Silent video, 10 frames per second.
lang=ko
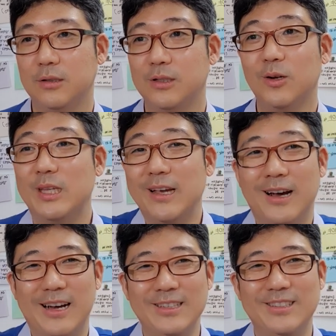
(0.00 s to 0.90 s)
그런
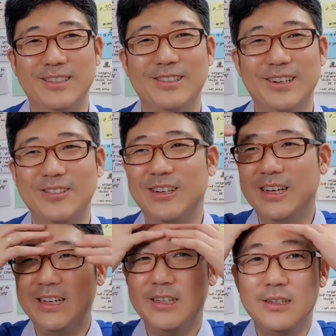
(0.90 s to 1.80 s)
생각까지 들더라고요.
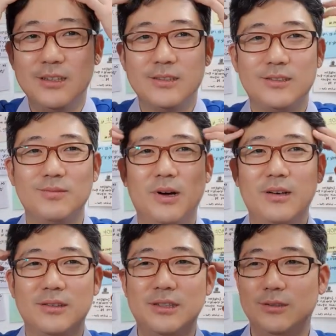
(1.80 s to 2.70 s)

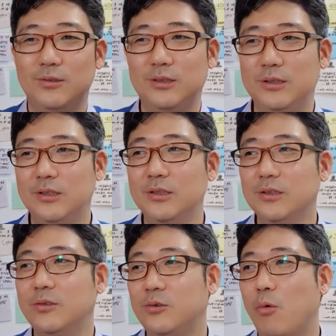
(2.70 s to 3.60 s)
막그그
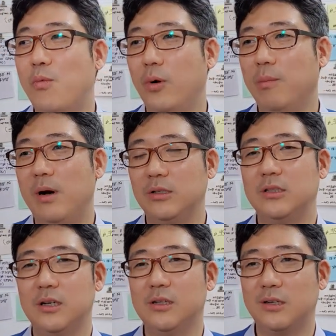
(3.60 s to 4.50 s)
그 공포에 막
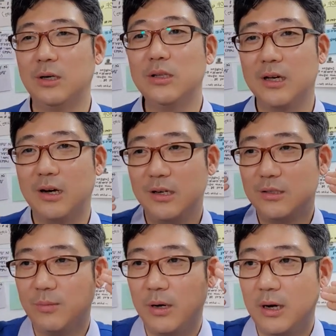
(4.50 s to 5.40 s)
치달니까 그런
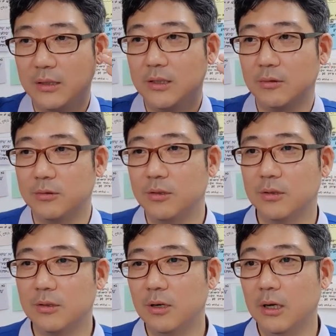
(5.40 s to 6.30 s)
생각까지 막
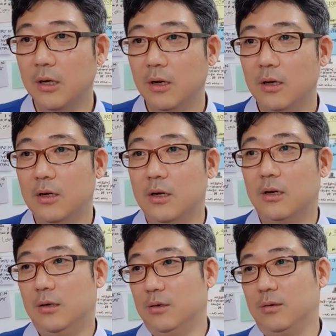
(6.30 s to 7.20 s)
가더라고요.
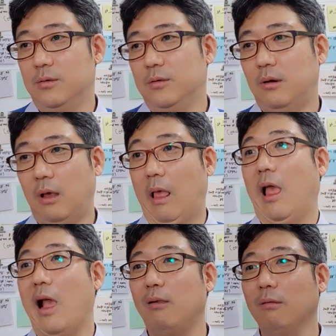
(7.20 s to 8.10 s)

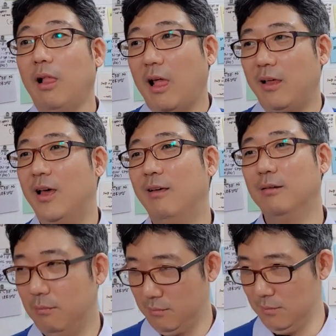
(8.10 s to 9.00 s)
그래서
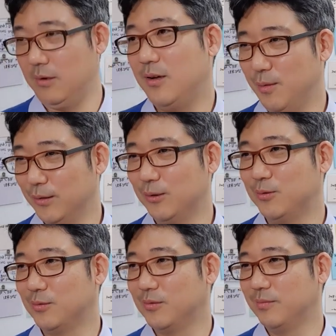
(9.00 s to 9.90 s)
으악
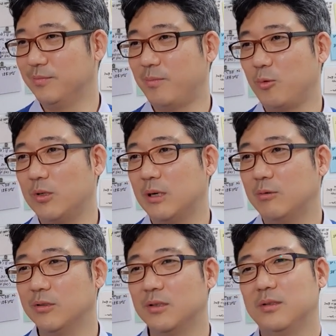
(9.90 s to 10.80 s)
하면서도 꼭
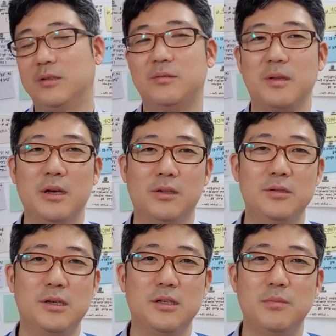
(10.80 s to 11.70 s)
잡고 해서
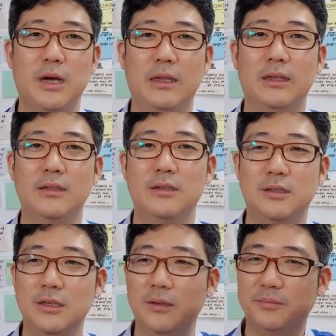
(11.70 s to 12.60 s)
현장님이 안
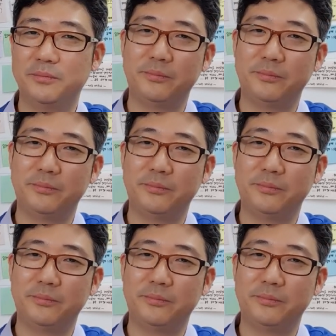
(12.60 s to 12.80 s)
됐는지